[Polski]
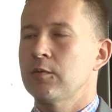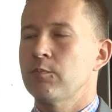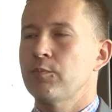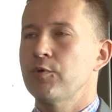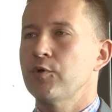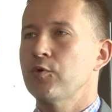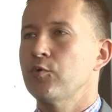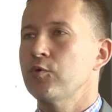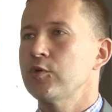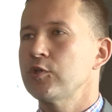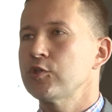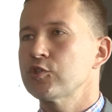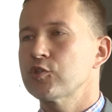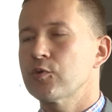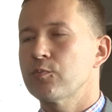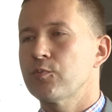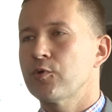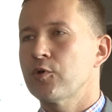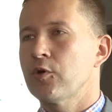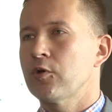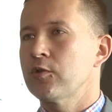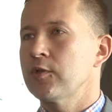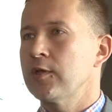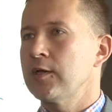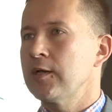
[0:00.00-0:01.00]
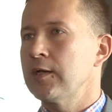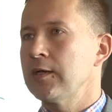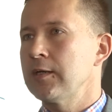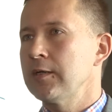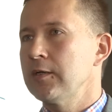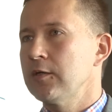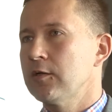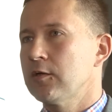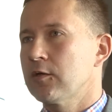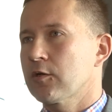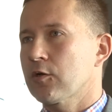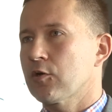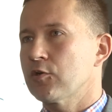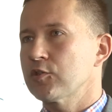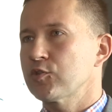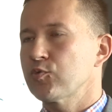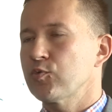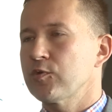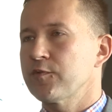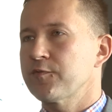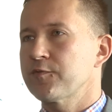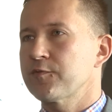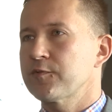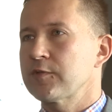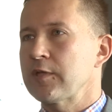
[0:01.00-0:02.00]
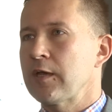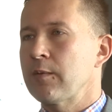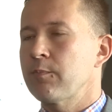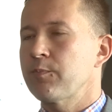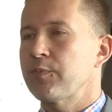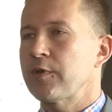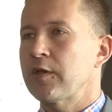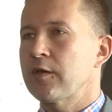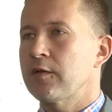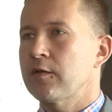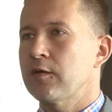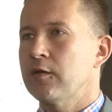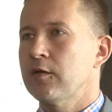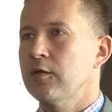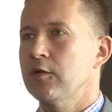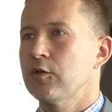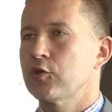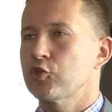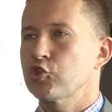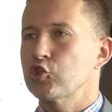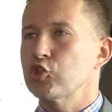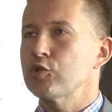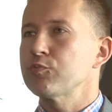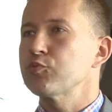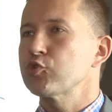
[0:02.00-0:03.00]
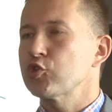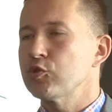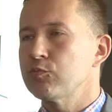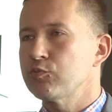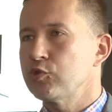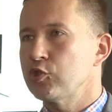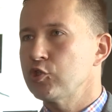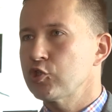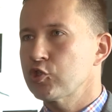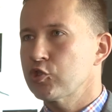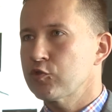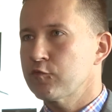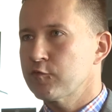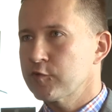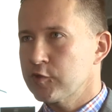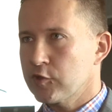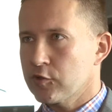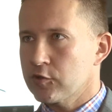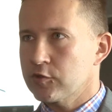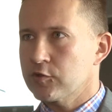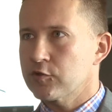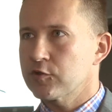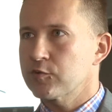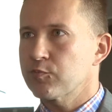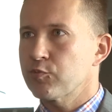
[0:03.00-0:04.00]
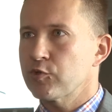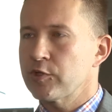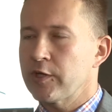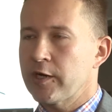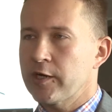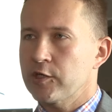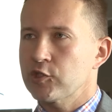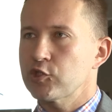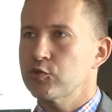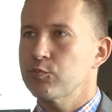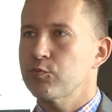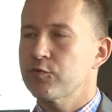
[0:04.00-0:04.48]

były i żeby one rosły w tempie szybszym niż wzrost gospodarczy,